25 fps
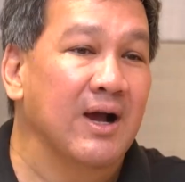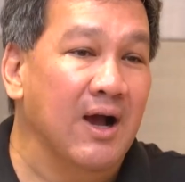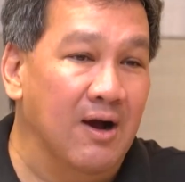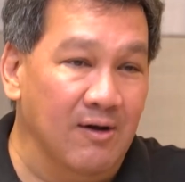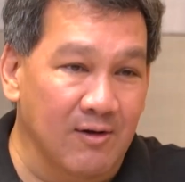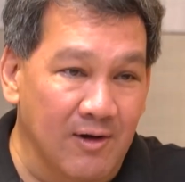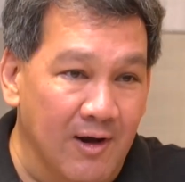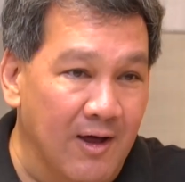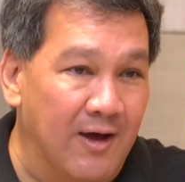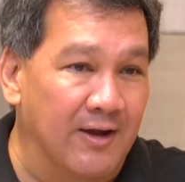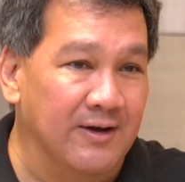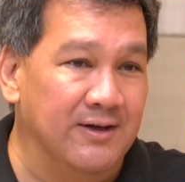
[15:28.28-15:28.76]
เขา
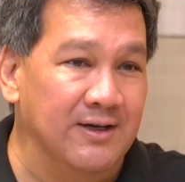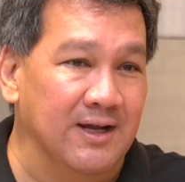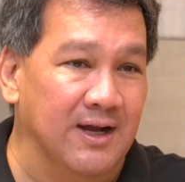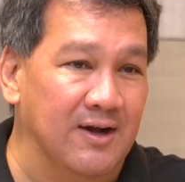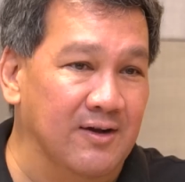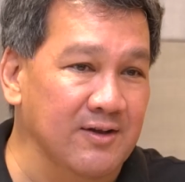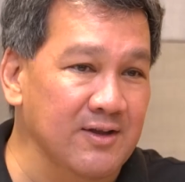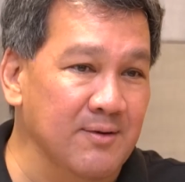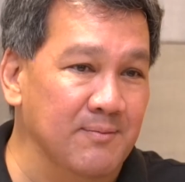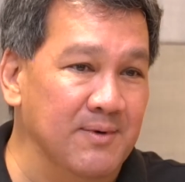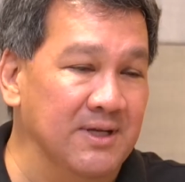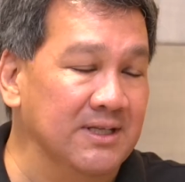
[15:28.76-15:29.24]
ร้อนแต่
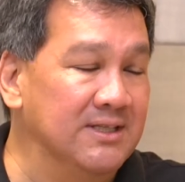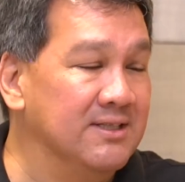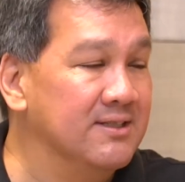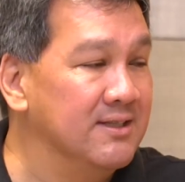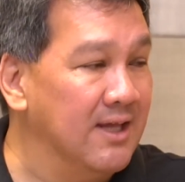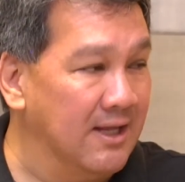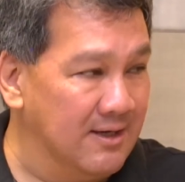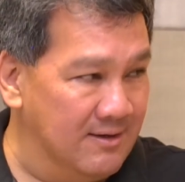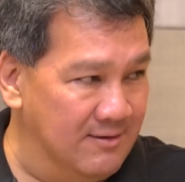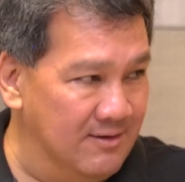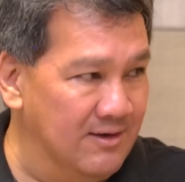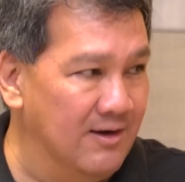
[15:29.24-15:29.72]
เขายังไม่
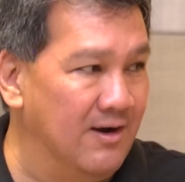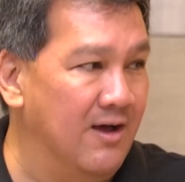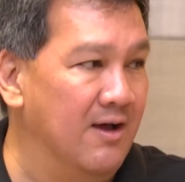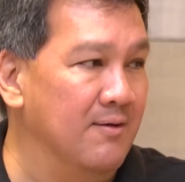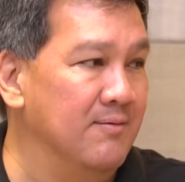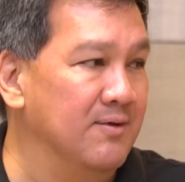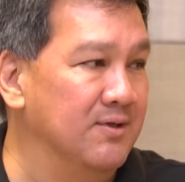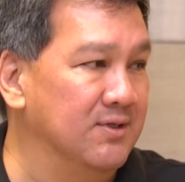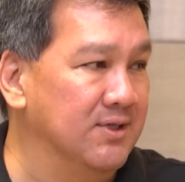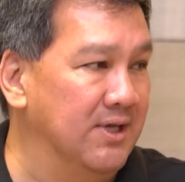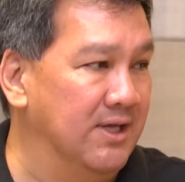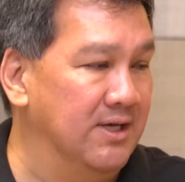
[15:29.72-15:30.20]
เสร็จ
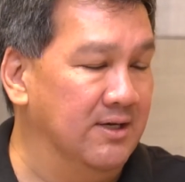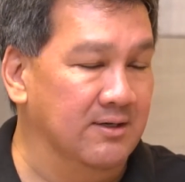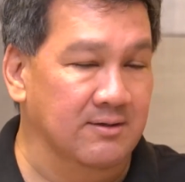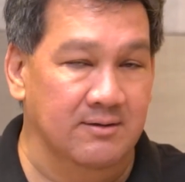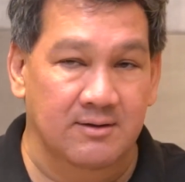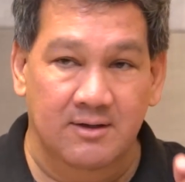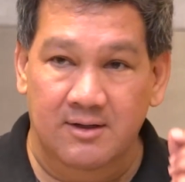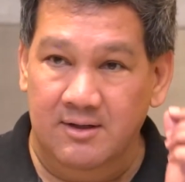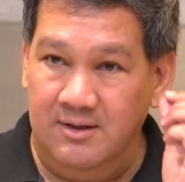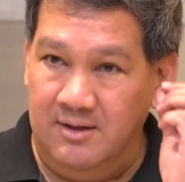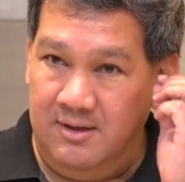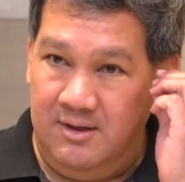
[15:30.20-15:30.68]

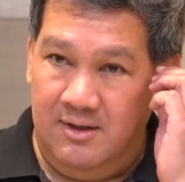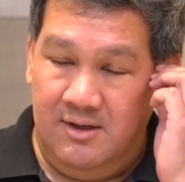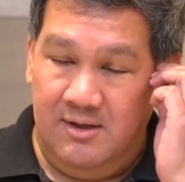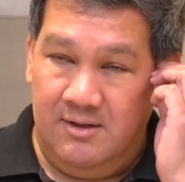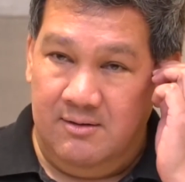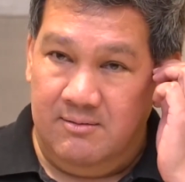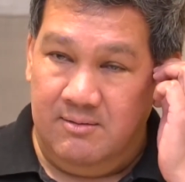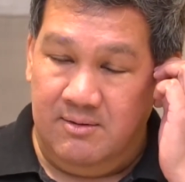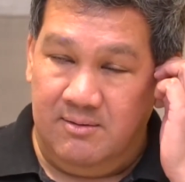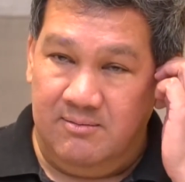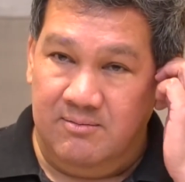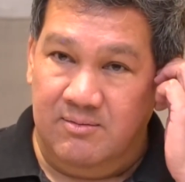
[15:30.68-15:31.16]

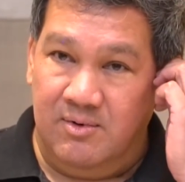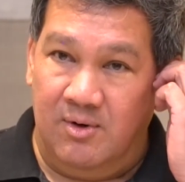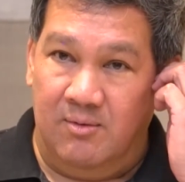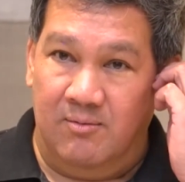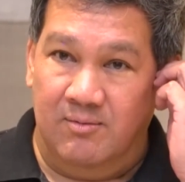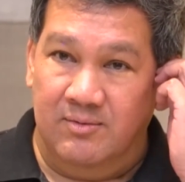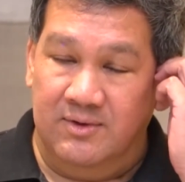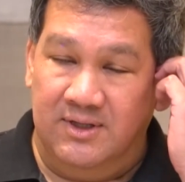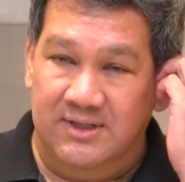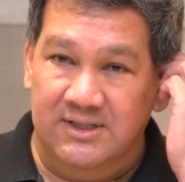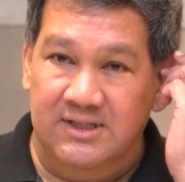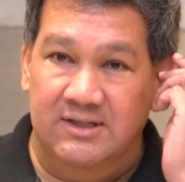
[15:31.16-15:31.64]
100%ผม
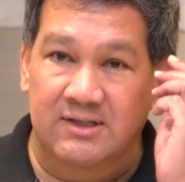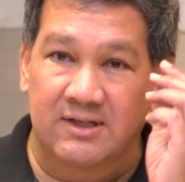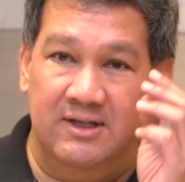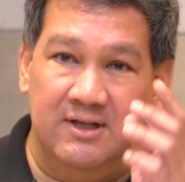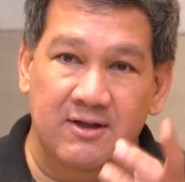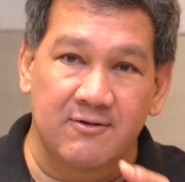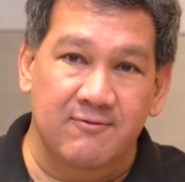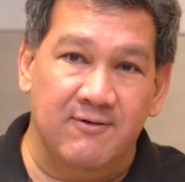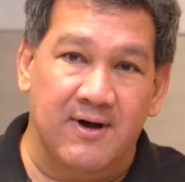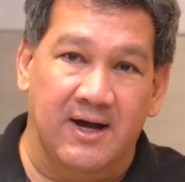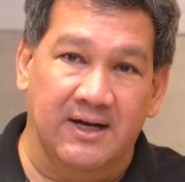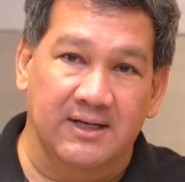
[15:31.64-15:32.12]
ที่
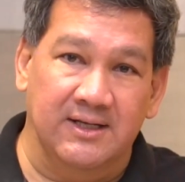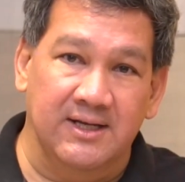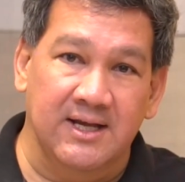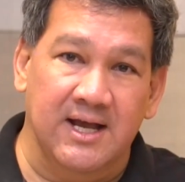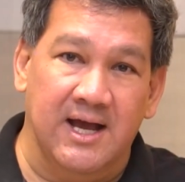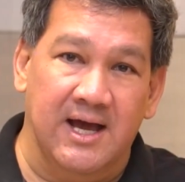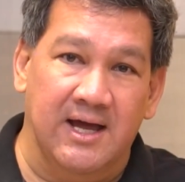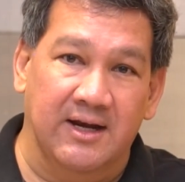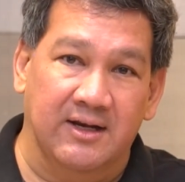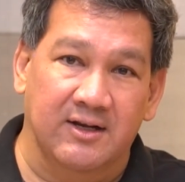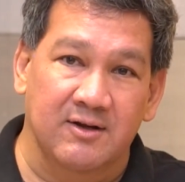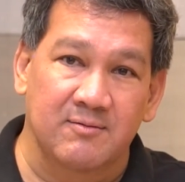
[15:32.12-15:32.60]
ได้ฟังที่
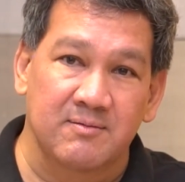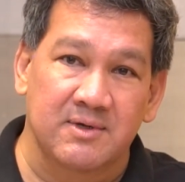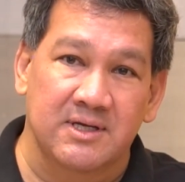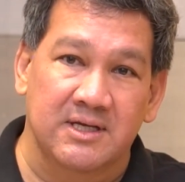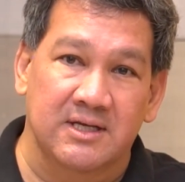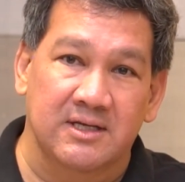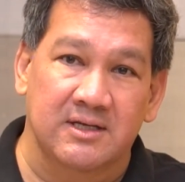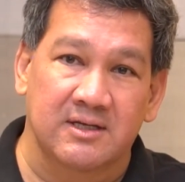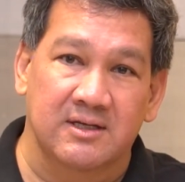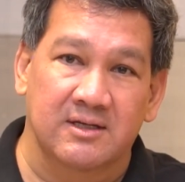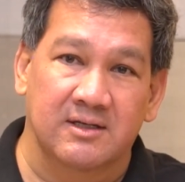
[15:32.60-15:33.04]
งานก็มี